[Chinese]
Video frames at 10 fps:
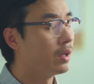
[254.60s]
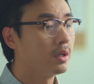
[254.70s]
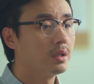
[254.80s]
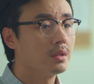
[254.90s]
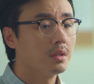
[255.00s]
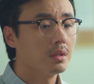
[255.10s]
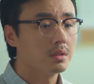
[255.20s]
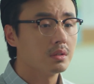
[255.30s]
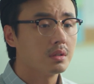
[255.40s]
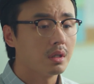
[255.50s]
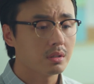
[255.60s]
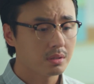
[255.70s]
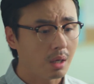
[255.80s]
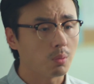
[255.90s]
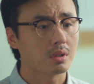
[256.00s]
哦，对，
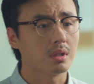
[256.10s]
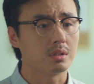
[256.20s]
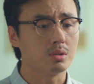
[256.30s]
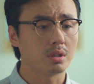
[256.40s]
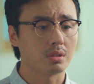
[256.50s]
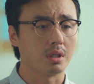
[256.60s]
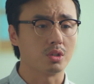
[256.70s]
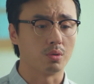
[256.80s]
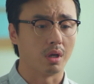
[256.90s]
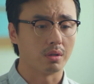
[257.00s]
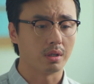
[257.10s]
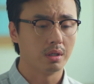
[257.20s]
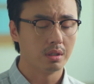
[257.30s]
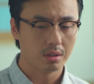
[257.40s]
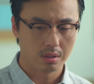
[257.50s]
下午的课的确是很
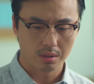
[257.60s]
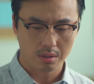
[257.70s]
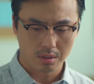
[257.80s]
重要的。